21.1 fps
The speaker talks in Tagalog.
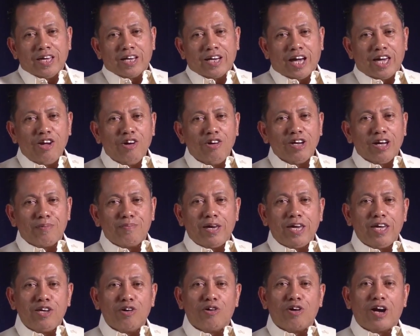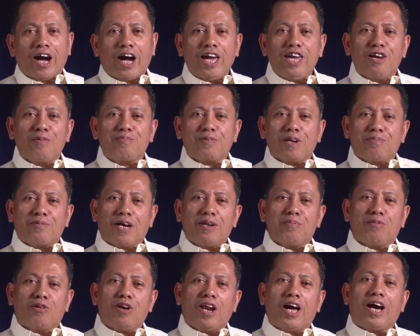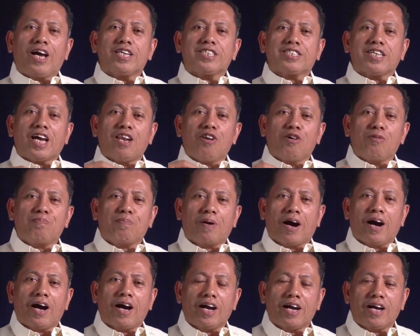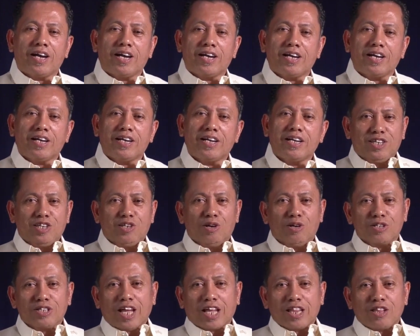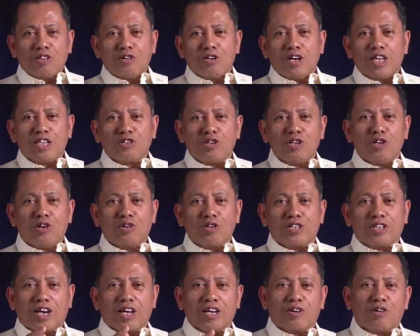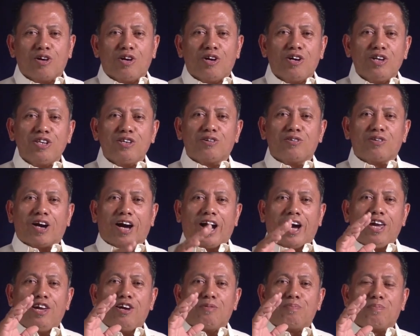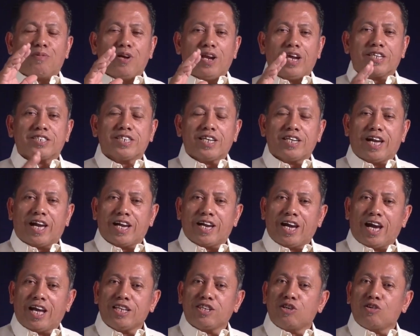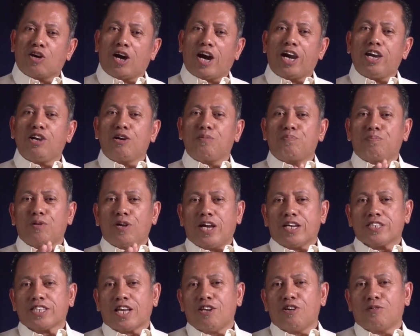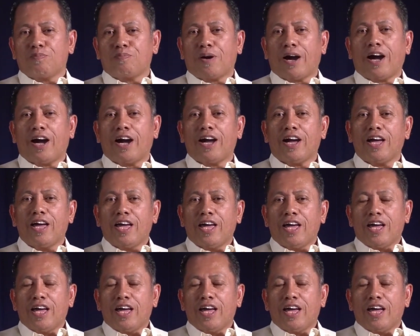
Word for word: ngayong gabi yung hayop naman mula sa lupa, yung tatlong ito, yung dragon, yung hayop mula sa dagat, yung hayop mula sa lupa,